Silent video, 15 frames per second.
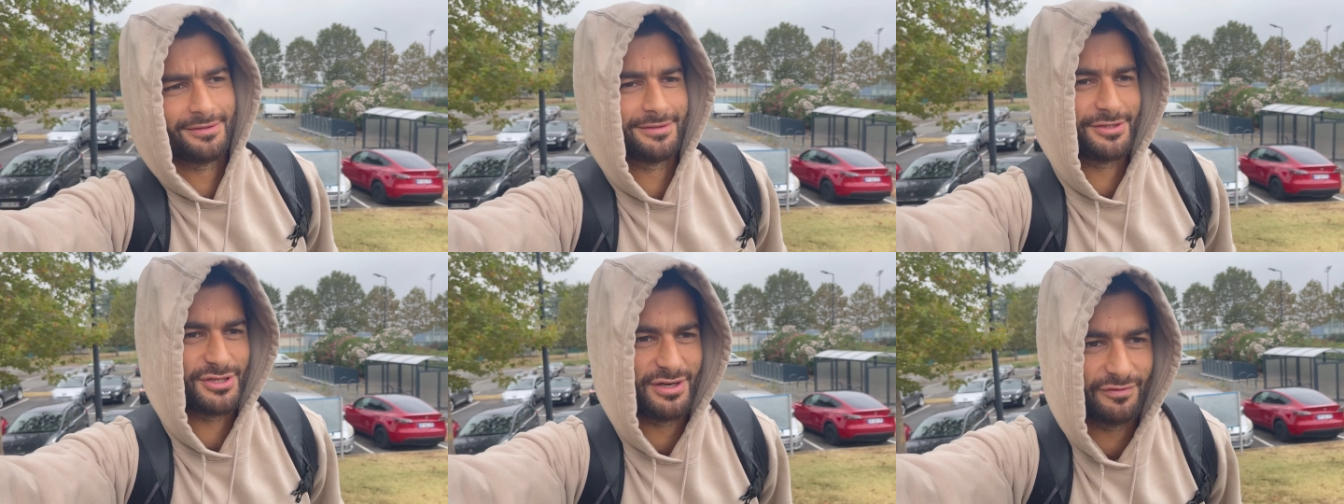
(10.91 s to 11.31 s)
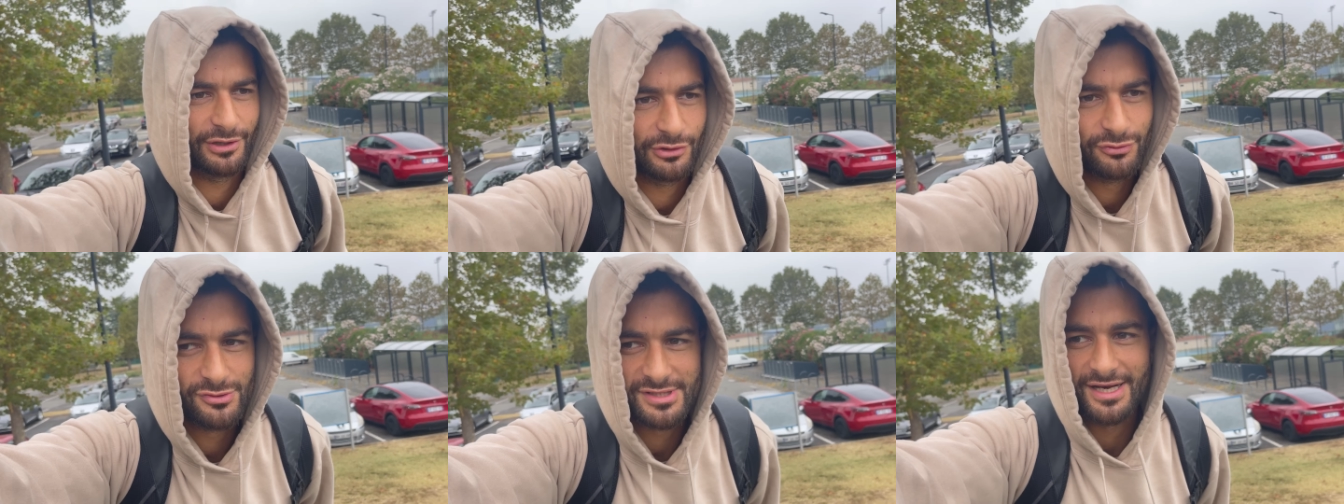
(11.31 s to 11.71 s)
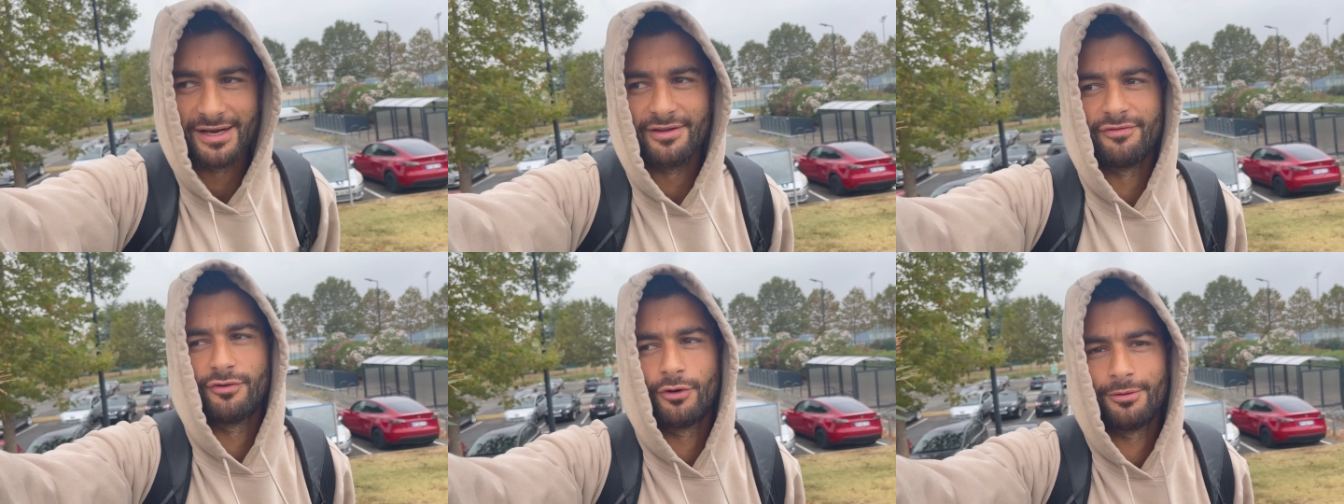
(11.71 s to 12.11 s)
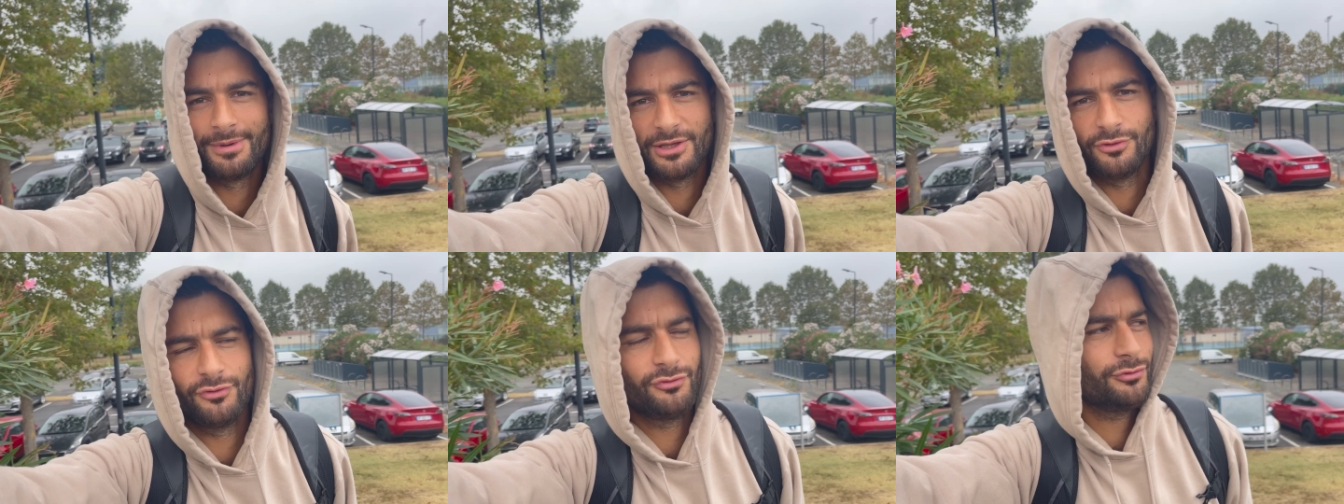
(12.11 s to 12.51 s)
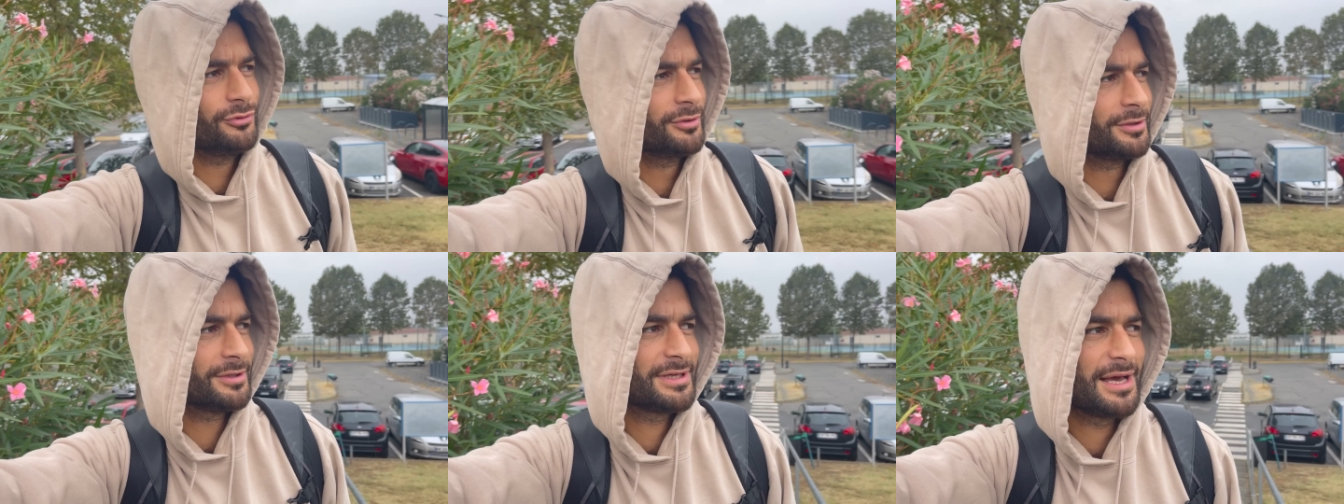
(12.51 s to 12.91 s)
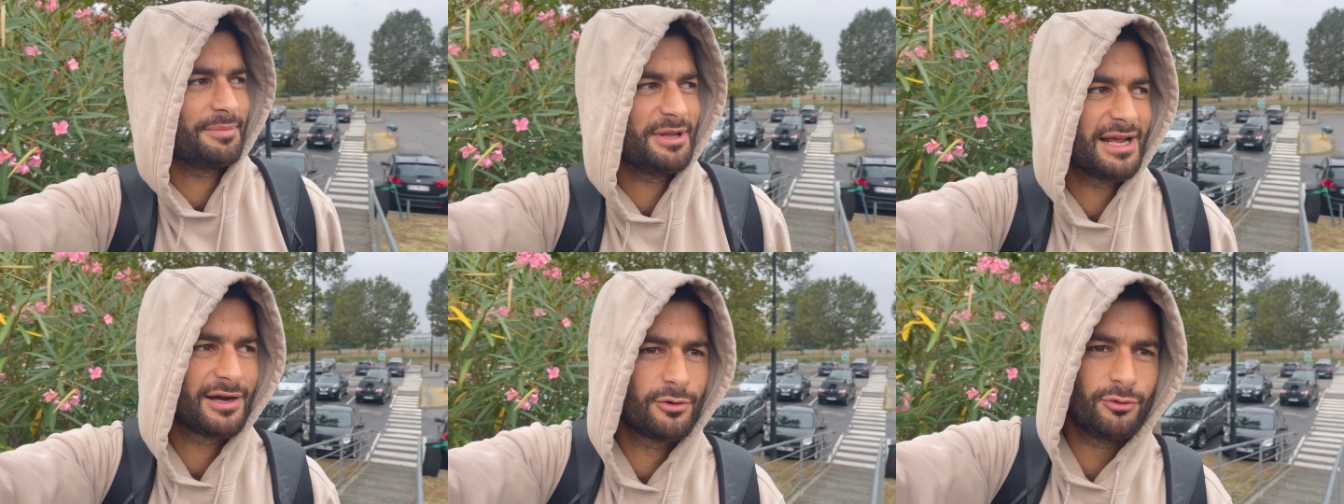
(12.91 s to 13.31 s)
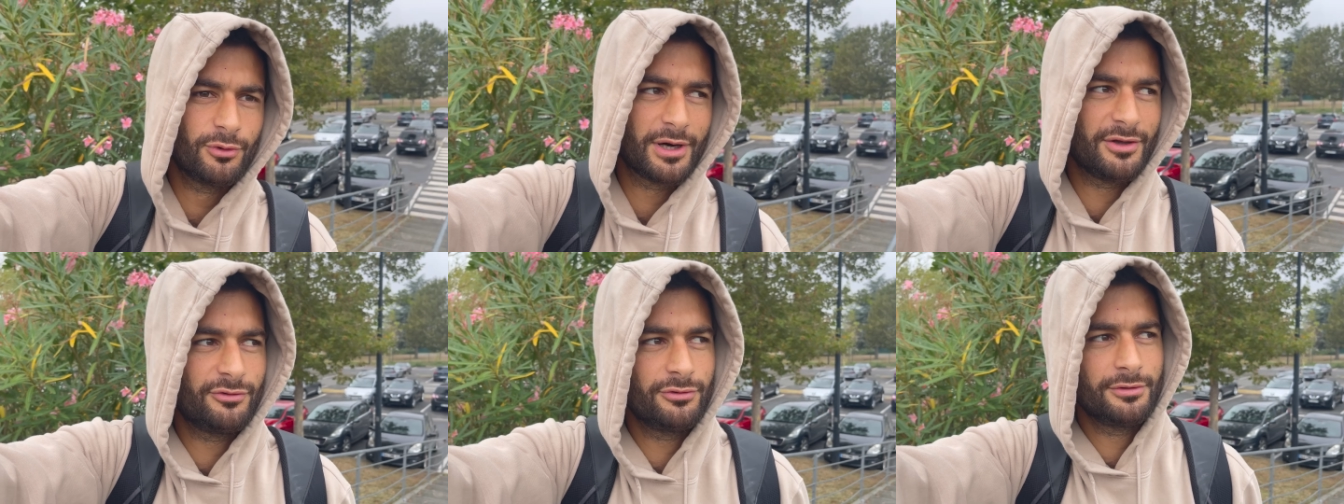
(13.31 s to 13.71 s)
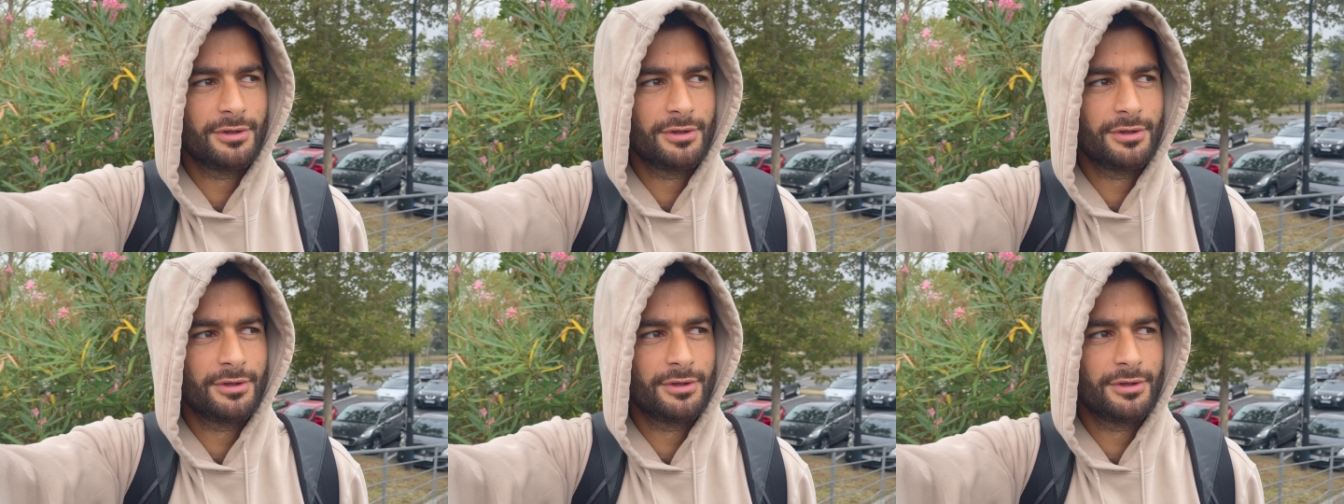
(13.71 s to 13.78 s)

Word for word: Je les vois tous là, les Florent Manodou, Camilla Cour et tout.